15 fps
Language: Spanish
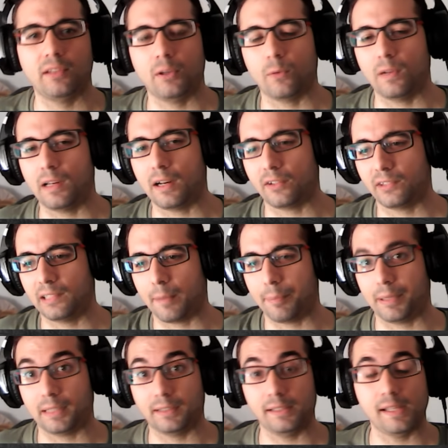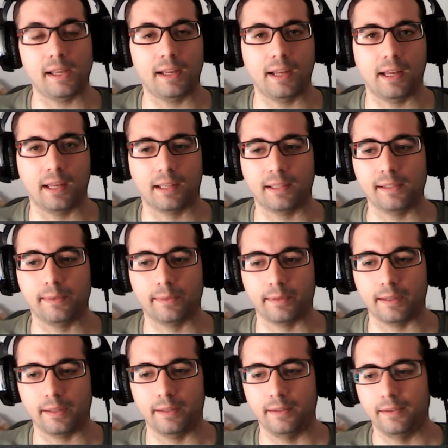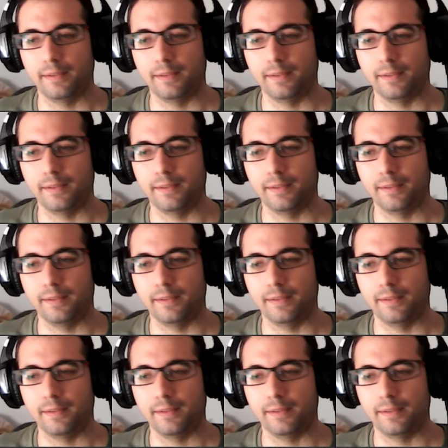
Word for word: igualarse la partida a 15.